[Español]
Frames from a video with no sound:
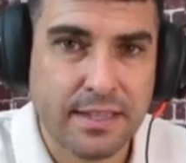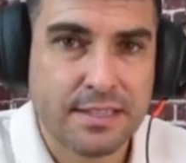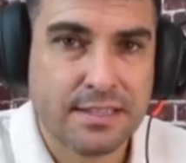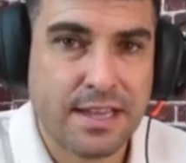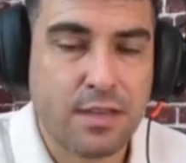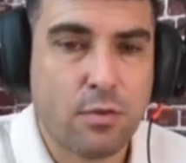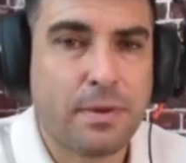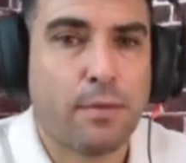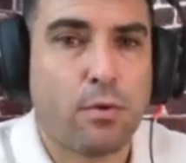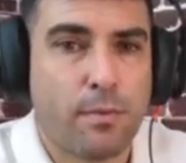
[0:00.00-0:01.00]
Se ha ido
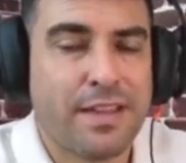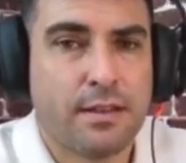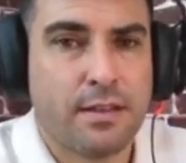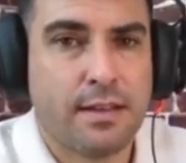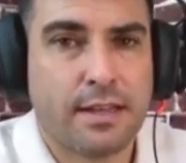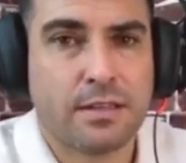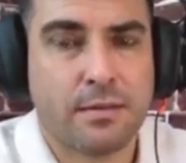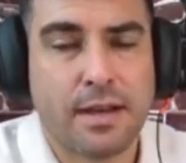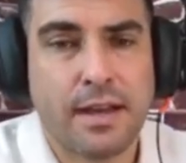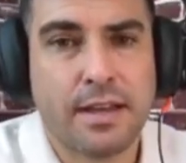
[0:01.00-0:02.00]
para volver a
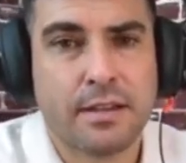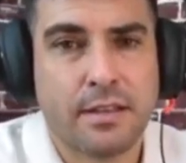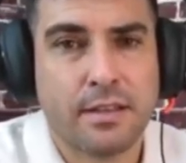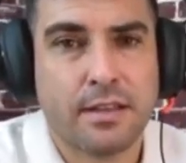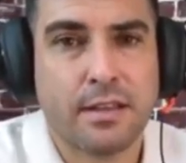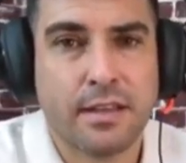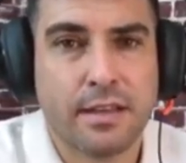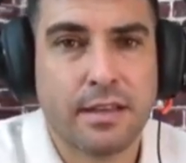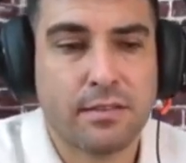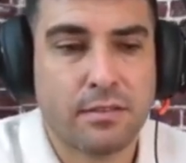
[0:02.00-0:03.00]
trabajar
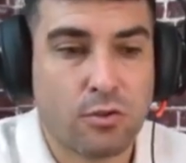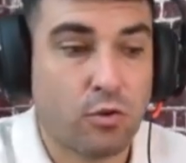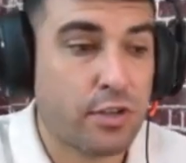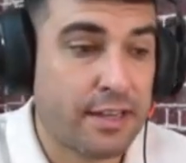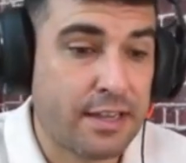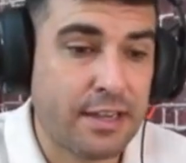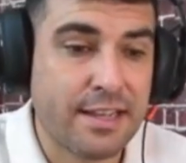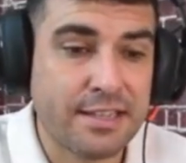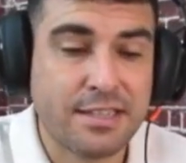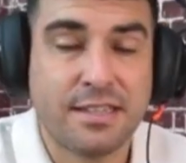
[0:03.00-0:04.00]
eh, con
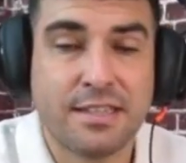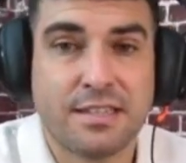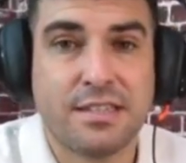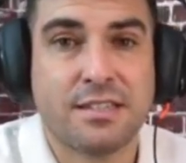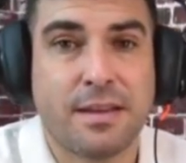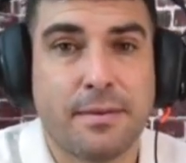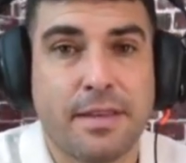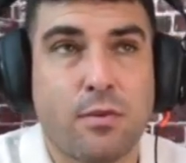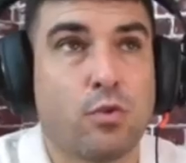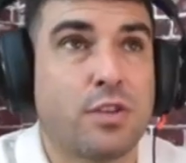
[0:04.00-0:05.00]
tranquilidad, sin,
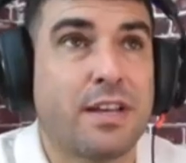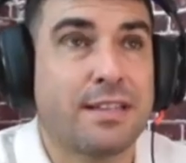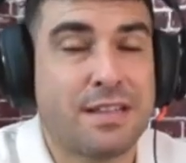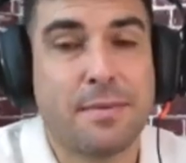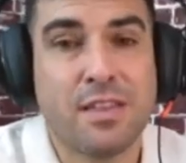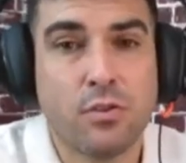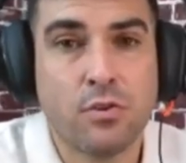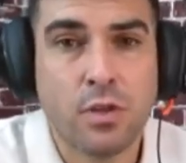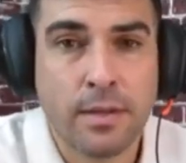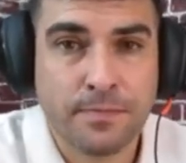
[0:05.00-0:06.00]
saber, o sea,
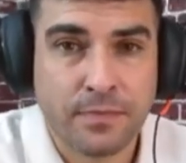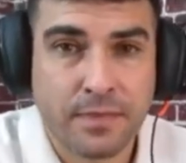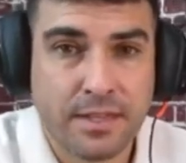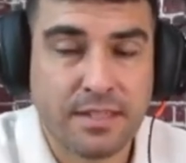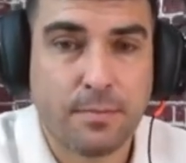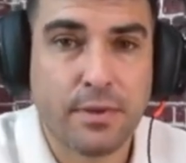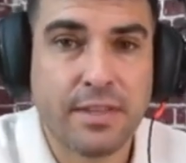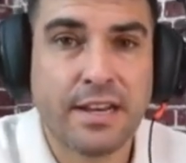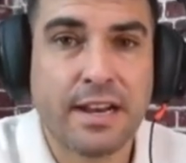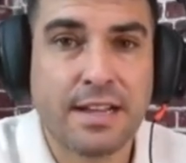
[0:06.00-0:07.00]
sabiendo que se puede
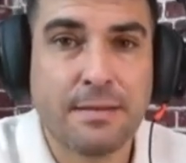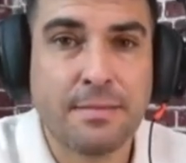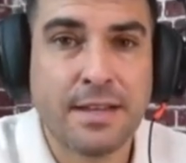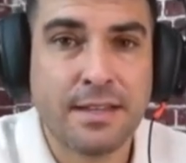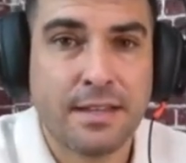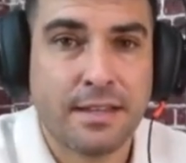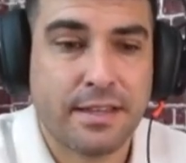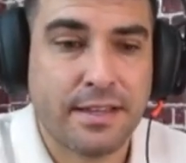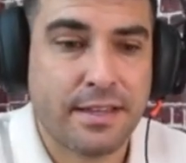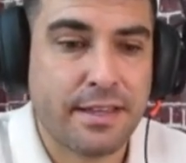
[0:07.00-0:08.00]
ir a la cama
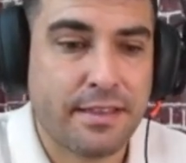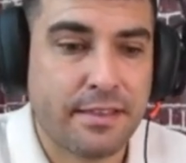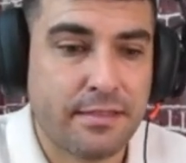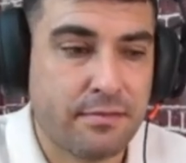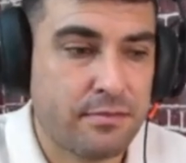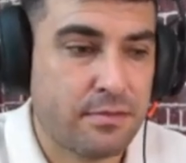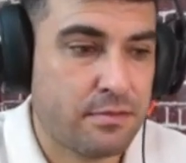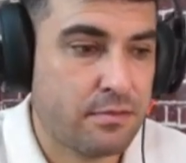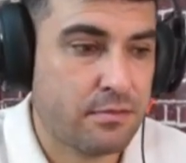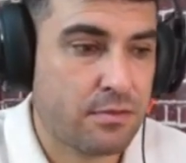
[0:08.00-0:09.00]
eh,
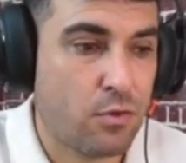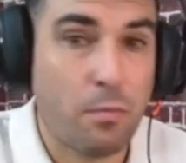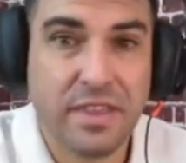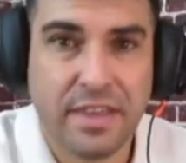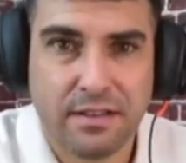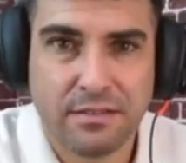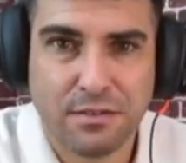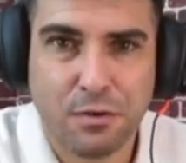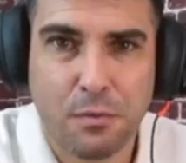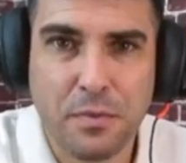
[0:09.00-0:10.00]
con vida,
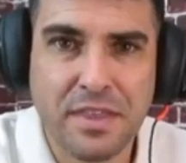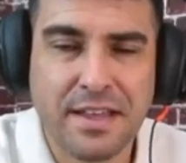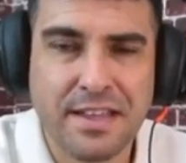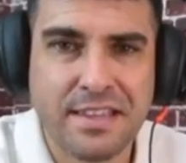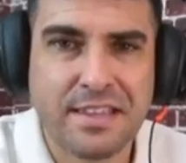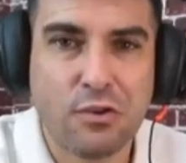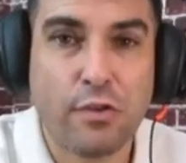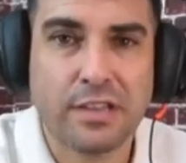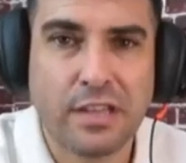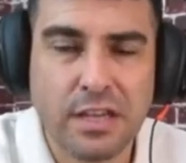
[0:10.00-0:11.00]
con vida y no
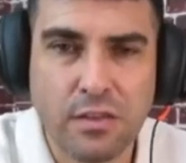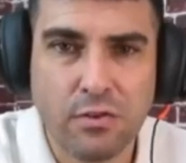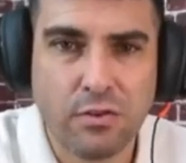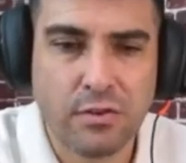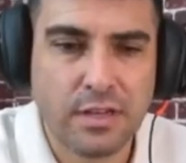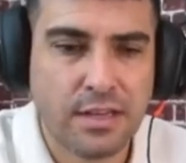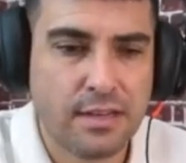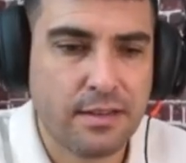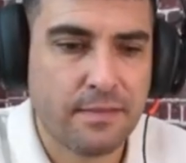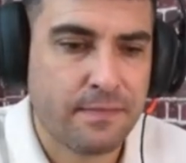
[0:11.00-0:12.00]
detenido
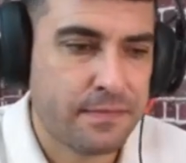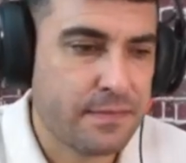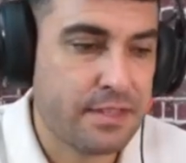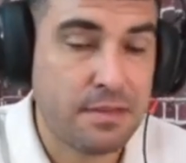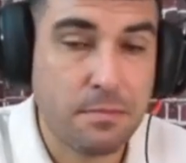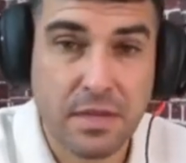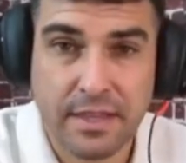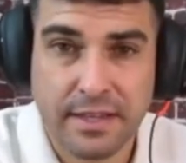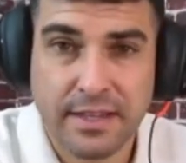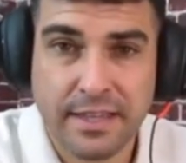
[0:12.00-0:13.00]
ni, ni sin
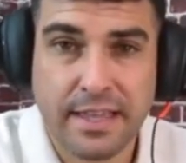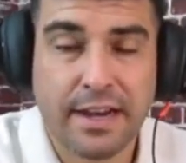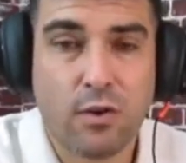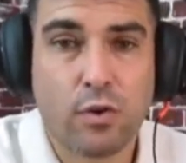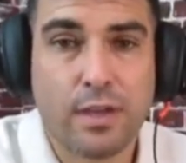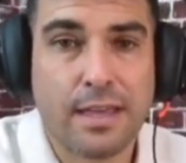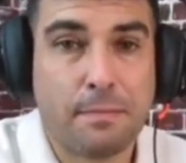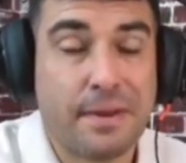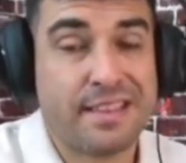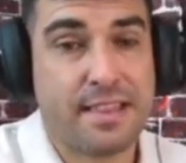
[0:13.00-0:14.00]
vida, que era lo que
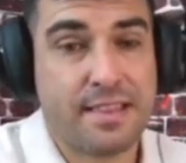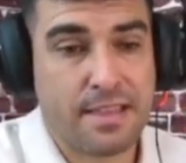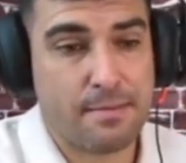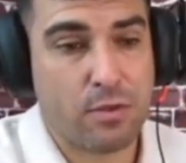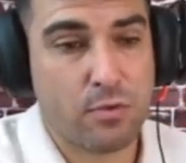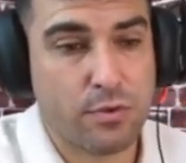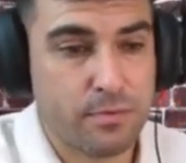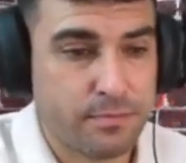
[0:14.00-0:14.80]
pretendía Maduro.